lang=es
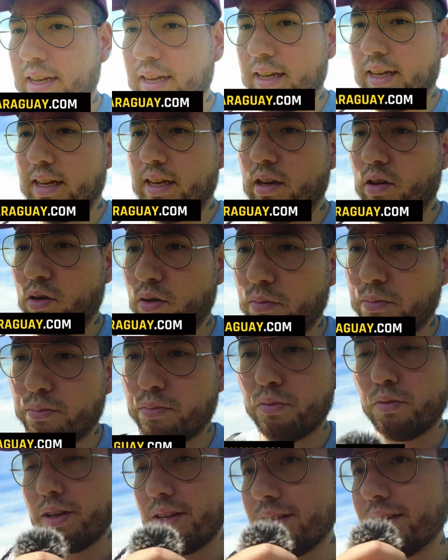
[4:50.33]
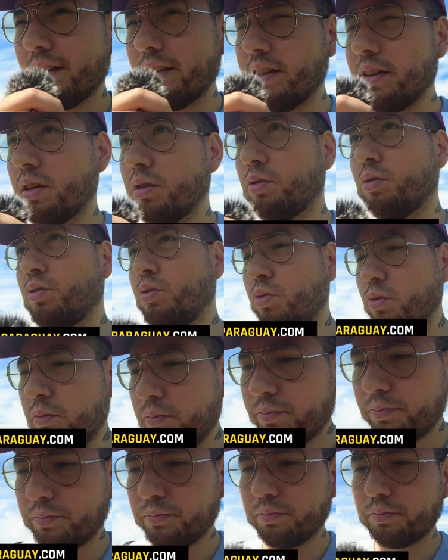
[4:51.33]
que lo puedes hacer tú
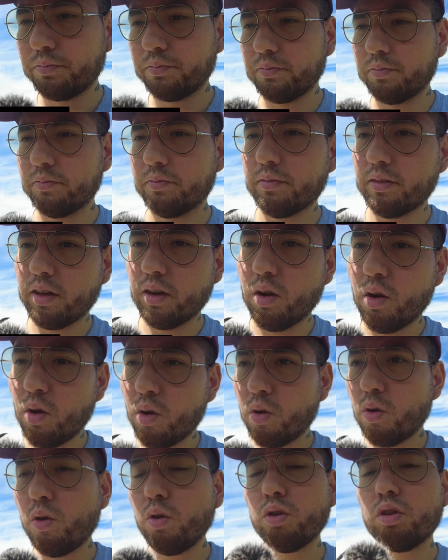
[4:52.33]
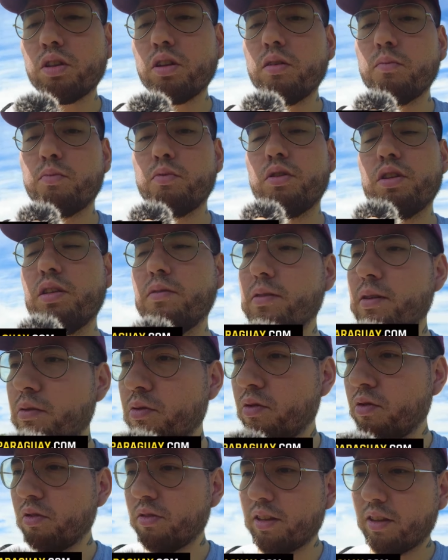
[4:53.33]
o te lo puedes llevar
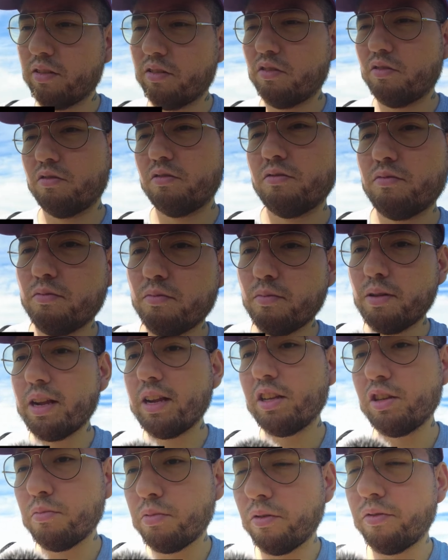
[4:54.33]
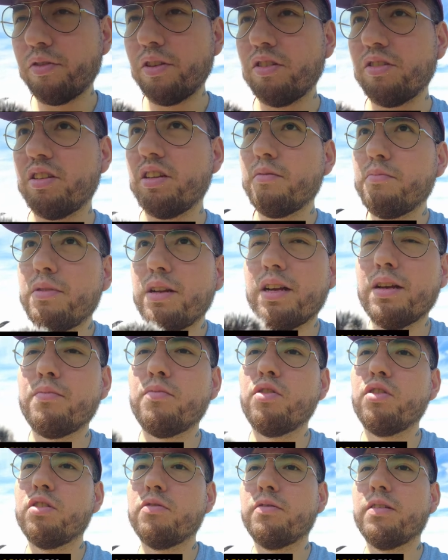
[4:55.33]
un contador. ¿vale? Yo prefiero siempre que
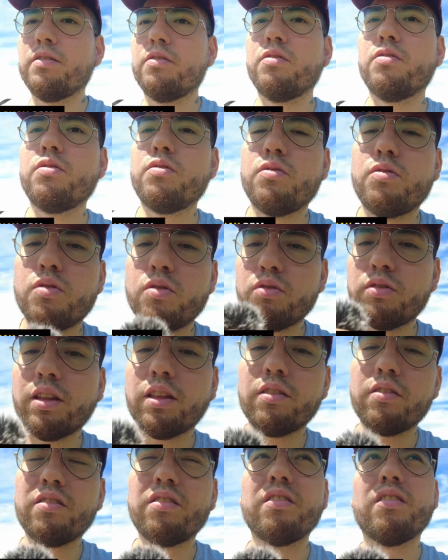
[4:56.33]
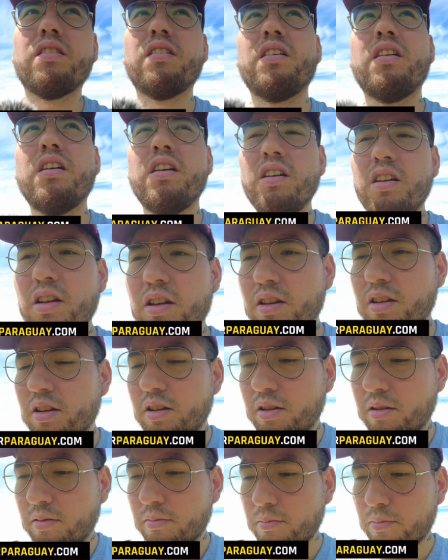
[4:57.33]
me lo lleve un contador.
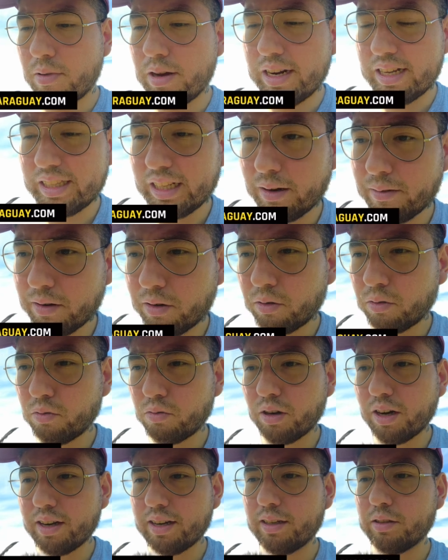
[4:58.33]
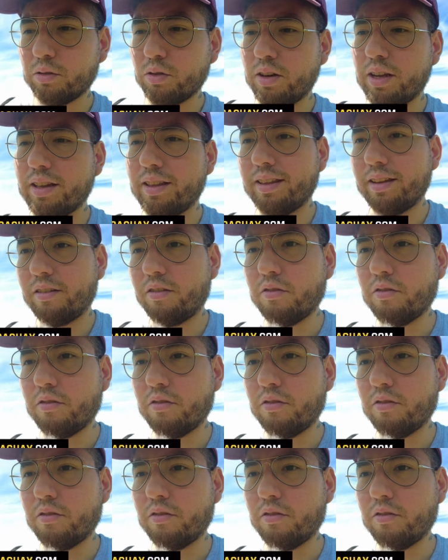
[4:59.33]
¿vale? Trabajo con una gestoría de